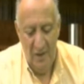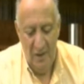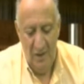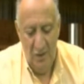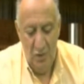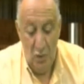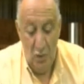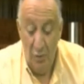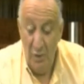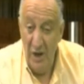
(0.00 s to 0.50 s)

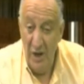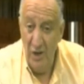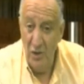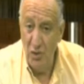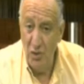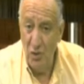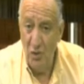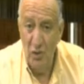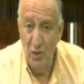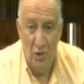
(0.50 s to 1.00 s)
sobre
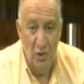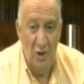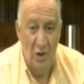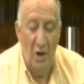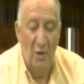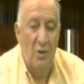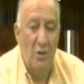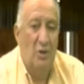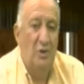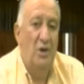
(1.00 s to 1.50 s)
eso y otras
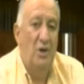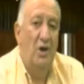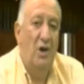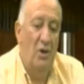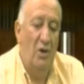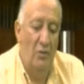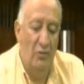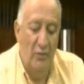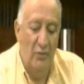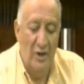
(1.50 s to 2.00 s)
cuestiones
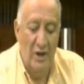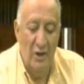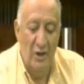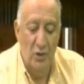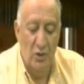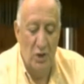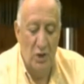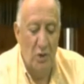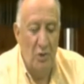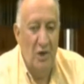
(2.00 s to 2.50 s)
con Fernando
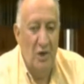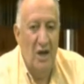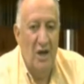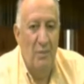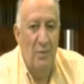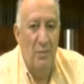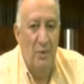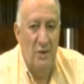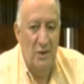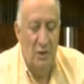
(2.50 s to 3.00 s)
Ragone, a
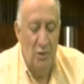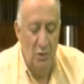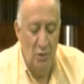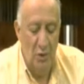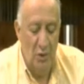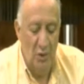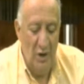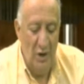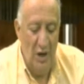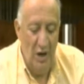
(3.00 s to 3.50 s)
quien presento
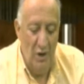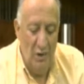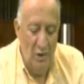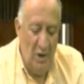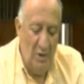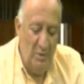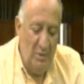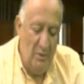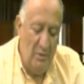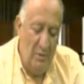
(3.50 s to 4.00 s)
ahora y le doy
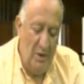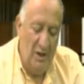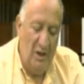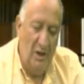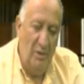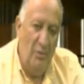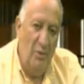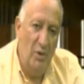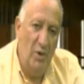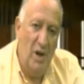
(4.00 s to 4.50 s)
la bienvenida
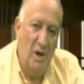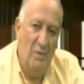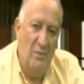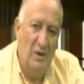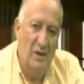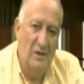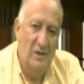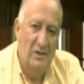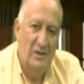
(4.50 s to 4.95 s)
al programa.